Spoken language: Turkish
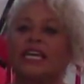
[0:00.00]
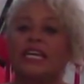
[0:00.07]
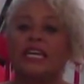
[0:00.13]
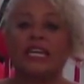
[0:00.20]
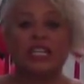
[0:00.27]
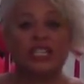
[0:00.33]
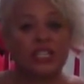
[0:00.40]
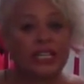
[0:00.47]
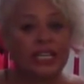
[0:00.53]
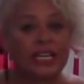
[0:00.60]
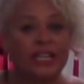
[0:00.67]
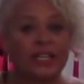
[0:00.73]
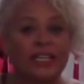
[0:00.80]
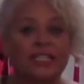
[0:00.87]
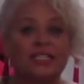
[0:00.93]

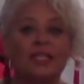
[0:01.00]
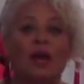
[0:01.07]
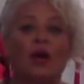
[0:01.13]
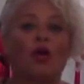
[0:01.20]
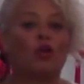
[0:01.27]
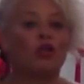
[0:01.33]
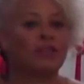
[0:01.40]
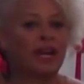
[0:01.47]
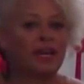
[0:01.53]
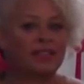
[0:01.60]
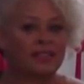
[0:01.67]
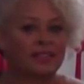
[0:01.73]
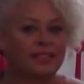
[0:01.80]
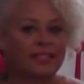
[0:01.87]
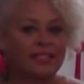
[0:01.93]
İlişkileriniz,
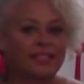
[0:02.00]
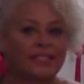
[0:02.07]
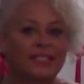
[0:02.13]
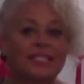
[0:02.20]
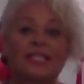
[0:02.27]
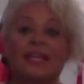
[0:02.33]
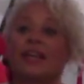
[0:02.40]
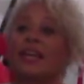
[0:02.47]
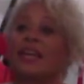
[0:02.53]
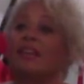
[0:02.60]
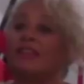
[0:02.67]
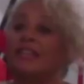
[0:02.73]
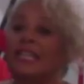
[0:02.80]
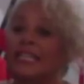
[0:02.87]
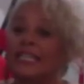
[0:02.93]
ortaklıklarınız,
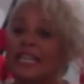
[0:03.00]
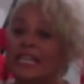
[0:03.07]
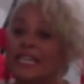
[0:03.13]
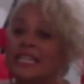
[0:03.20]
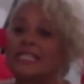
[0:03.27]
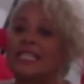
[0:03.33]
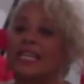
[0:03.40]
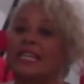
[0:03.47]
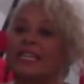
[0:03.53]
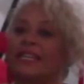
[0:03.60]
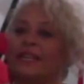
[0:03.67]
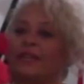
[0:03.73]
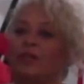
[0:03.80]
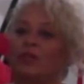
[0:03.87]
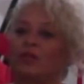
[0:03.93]
evliliklerinizle
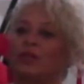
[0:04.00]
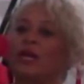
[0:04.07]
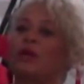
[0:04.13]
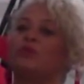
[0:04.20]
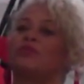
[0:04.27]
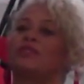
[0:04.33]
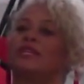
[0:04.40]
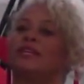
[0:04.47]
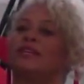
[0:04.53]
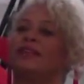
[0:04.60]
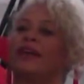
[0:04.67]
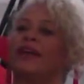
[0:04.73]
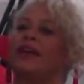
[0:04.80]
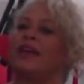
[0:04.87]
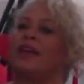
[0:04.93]
ilgili konular
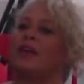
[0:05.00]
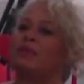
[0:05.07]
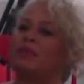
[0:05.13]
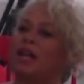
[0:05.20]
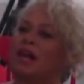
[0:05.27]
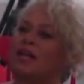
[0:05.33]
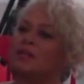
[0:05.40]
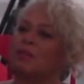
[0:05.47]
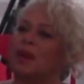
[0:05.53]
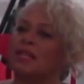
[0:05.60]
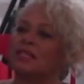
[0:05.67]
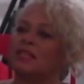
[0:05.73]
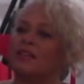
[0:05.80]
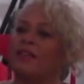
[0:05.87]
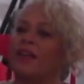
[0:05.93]
üzerinde biraz
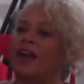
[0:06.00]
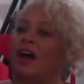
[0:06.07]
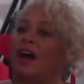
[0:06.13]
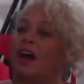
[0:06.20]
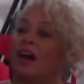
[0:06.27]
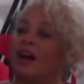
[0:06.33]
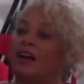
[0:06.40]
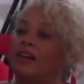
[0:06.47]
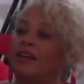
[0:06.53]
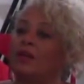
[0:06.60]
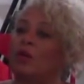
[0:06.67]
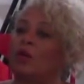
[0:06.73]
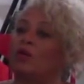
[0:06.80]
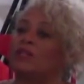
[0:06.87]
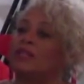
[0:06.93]
baskı ve ağırlık
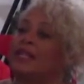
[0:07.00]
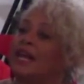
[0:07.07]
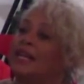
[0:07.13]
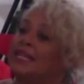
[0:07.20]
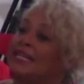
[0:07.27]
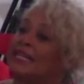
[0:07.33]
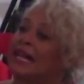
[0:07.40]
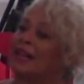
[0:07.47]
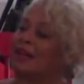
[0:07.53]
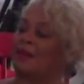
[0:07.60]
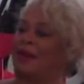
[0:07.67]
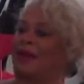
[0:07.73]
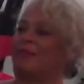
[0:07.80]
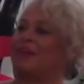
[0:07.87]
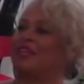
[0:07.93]
ortadan
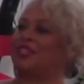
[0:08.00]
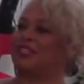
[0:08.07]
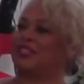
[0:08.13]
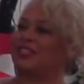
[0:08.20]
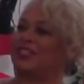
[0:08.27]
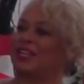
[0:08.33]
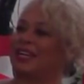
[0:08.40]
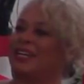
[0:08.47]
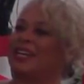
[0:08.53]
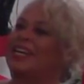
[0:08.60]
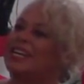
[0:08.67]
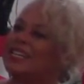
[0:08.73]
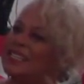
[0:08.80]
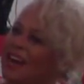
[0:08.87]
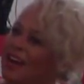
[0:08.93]
kalkmaya başlayacak.
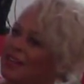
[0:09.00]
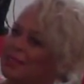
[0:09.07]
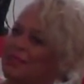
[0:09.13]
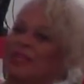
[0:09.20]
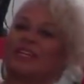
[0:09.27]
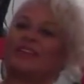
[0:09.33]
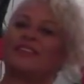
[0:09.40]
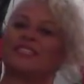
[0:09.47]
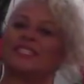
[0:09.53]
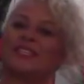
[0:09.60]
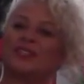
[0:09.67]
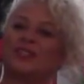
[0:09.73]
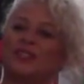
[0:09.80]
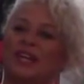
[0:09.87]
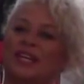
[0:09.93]
Rahat bir nefes
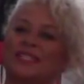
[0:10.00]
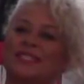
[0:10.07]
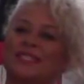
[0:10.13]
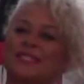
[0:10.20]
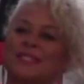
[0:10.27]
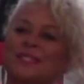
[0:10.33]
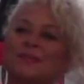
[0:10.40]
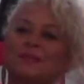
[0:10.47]
alacaksınız.